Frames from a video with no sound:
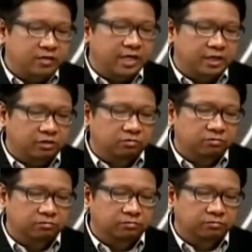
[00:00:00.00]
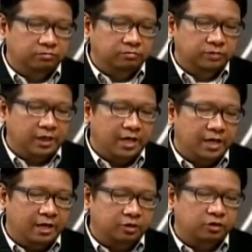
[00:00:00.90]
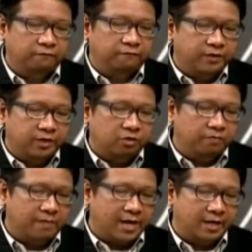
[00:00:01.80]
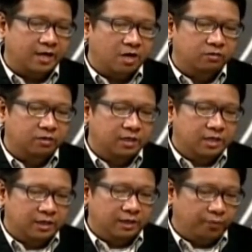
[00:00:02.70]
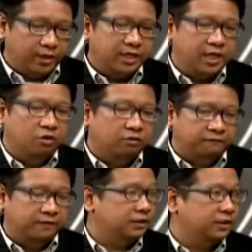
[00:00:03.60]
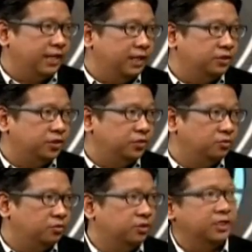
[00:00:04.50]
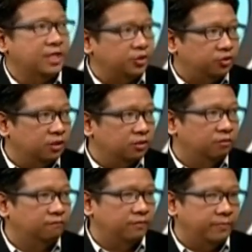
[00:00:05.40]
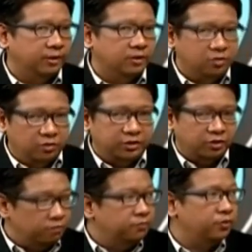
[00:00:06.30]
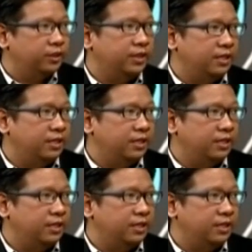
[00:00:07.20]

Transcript: ganitong uh, software o background na pwedeng i-offer sa LGU or sa national government or sa community?